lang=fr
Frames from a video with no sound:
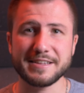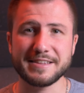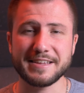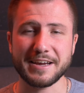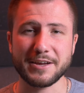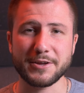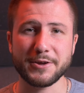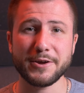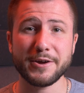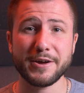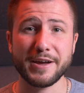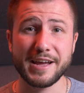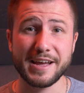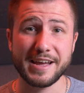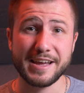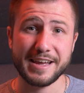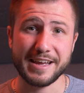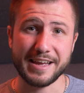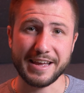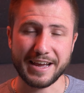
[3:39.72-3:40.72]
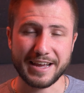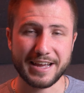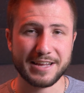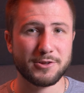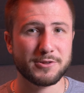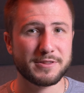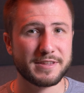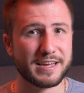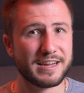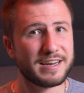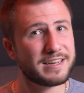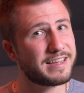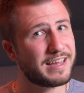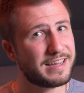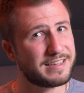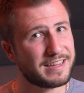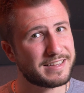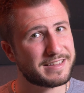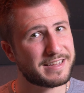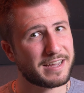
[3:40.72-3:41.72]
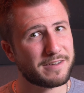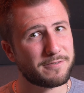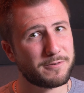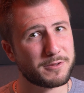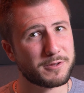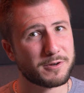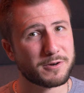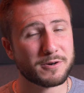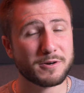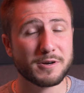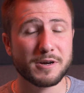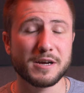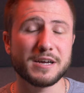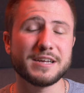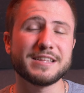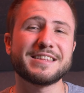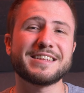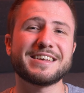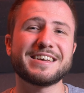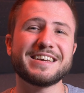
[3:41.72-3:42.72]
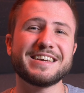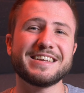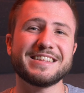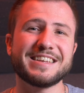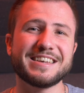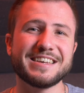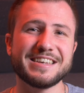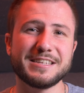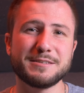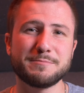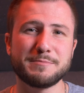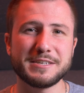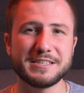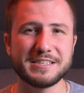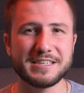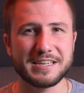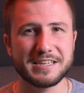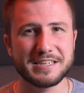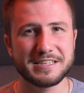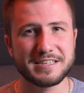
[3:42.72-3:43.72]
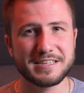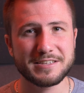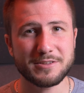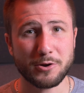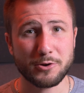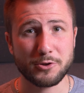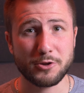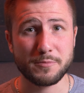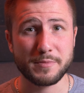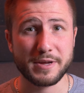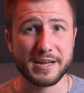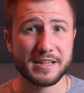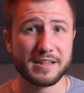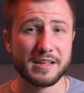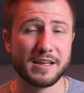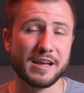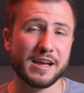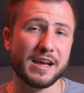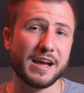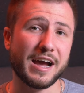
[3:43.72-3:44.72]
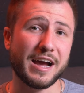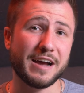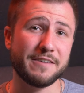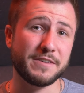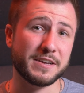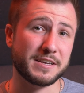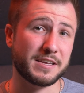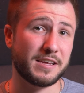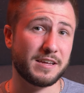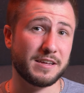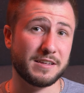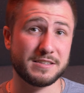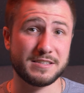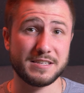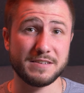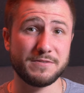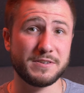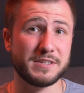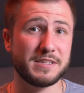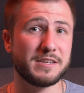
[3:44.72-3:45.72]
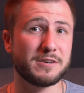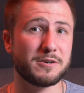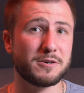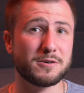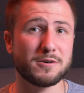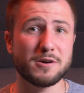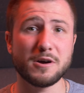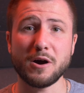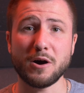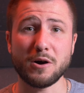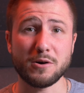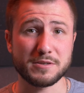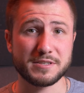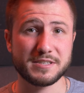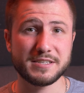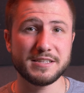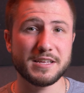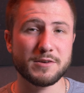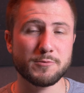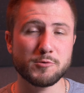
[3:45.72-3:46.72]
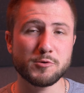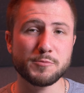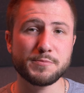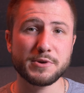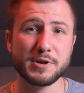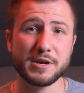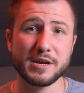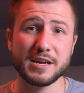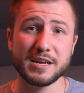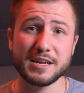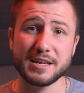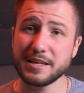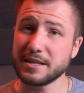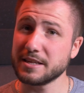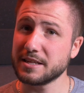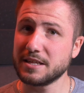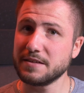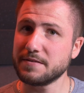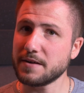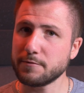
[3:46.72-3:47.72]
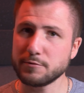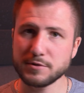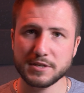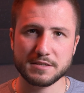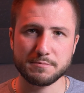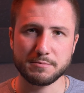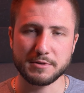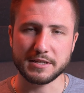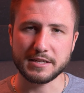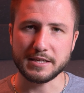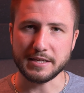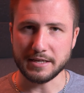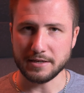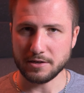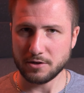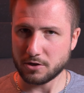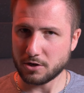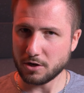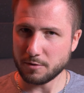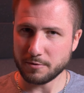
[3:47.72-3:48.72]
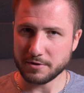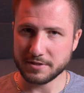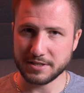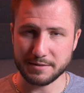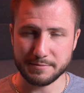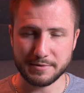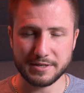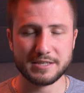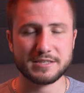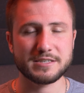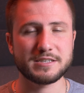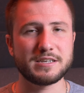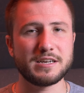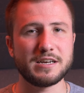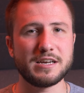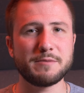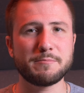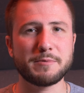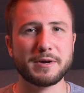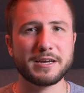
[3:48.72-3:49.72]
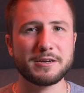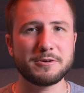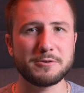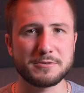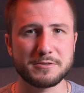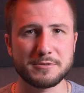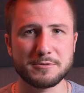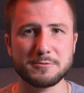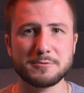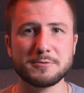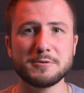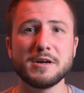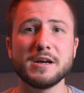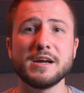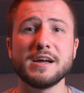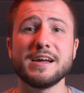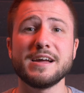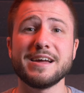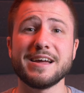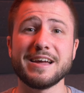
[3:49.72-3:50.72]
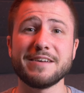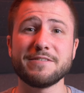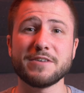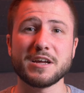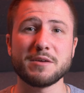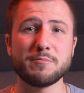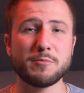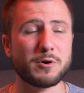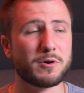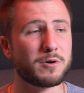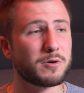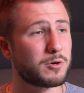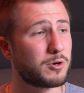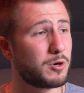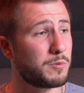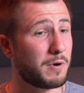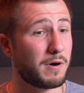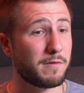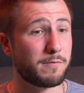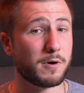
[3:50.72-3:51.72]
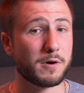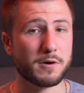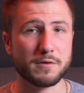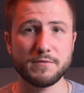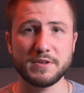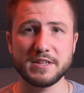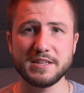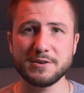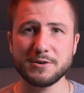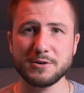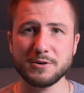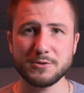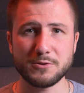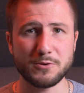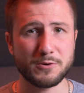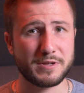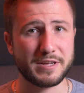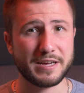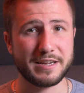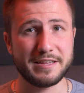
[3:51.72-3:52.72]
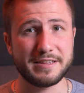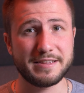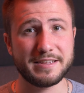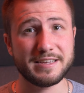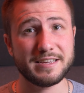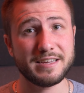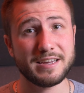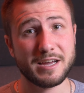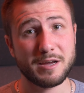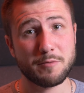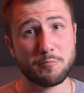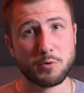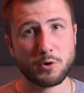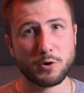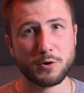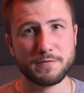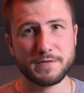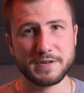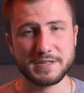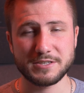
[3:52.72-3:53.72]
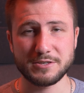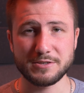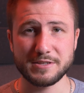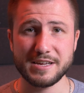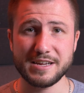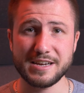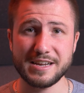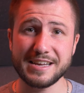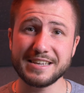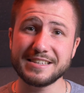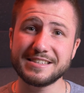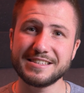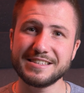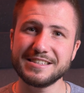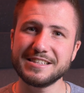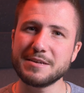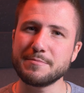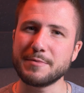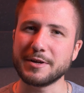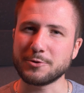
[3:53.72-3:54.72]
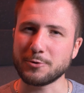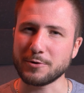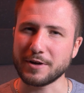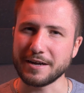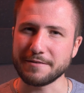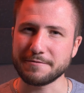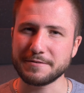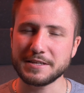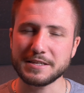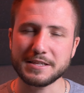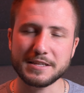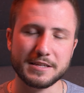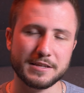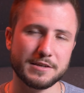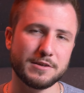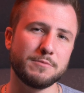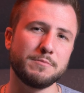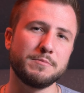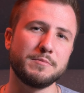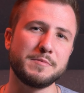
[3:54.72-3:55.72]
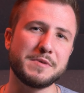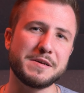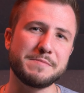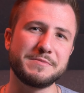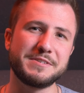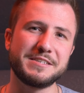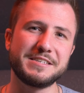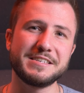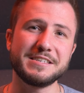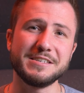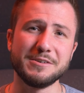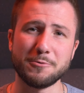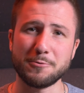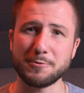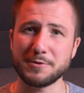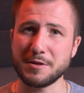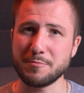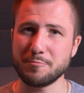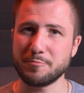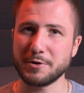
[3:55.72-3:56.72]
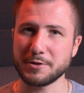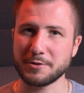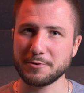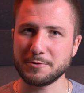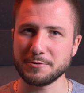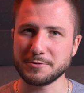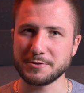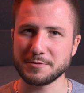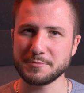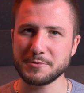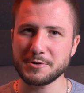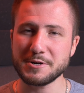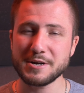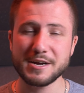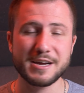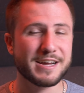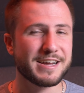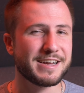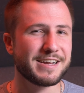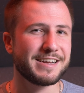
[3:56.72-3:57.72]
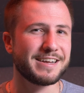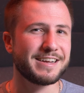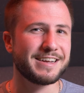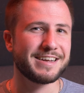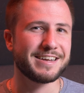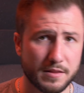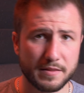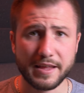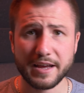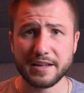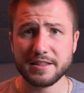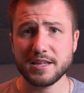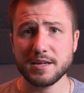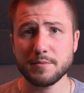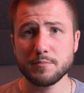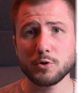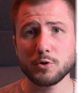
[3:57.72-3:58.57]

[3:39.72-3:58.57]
intérieur, et rien de tel qu'un intervenant très très spécialisé dans le domaine avec ses vidéos en ciné qui va vous expliquer comment ça marche, les précautions et vraiment comment avoir une vidéo de qualité professionnelle et cinématographique, même si on n'aime pas trop ce mot. Dernier